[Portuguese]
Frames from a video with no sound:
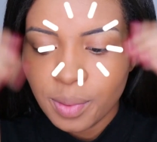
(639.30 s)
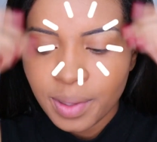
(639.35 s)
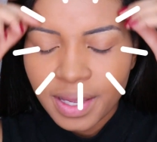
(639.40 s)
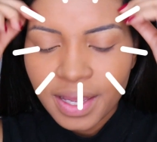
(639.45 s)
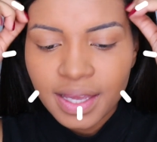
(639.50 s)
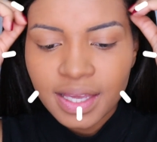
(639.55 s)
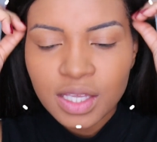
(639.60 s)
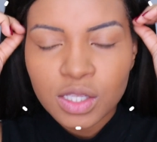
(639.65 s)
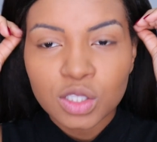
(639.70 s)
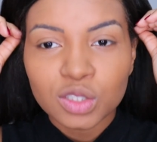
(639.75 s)

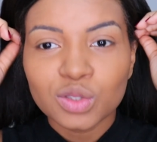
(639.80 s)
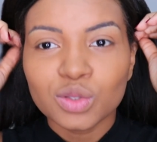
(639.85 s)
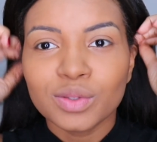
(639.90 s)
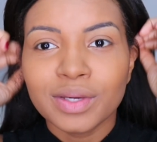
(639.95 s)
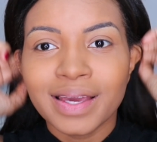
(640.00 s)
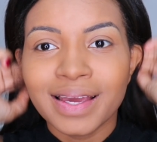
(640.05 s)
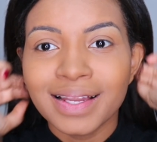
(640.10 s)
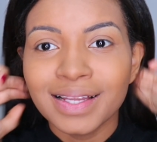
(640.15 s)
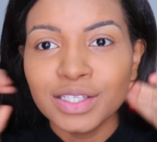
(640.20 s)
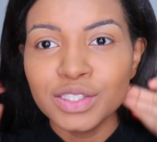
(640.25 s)
pegar aqui nosso
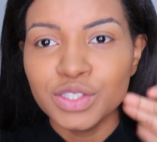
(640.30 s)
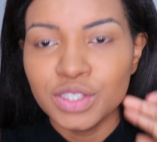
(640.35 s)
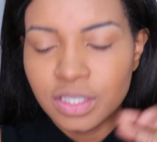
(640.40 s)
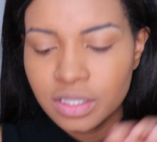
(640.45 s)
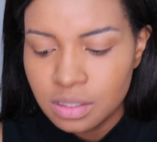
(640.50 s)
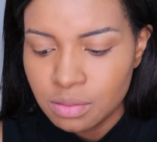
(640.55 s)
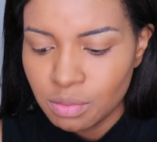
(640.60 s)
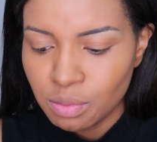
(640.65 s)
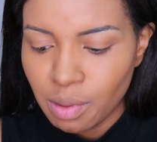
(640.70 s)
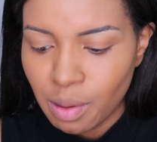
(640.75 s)

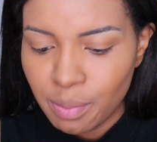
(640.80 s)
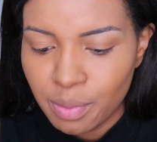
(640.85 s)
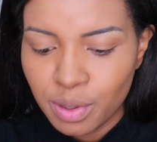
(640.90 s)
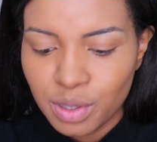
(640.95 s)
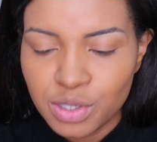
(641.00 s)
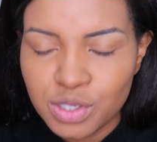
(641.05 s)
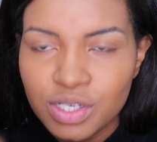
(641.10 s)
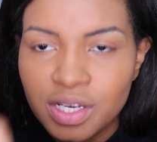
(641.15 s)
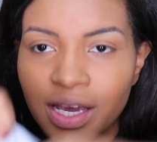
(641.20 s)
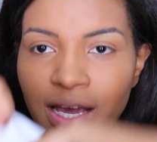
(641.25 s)
queridíssimo papel
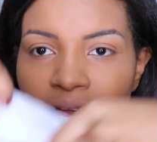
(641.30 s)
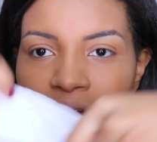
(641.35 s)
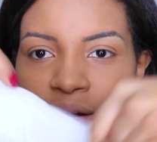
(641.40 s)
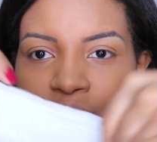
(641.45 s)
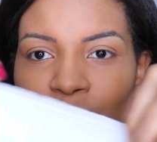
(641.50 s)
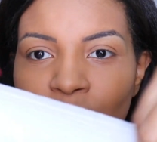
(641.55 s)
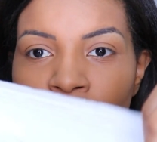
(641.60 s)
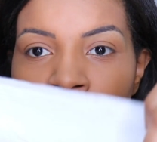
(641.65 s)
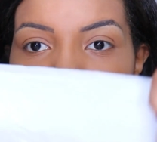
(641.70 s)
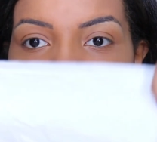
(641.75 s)
higiênico,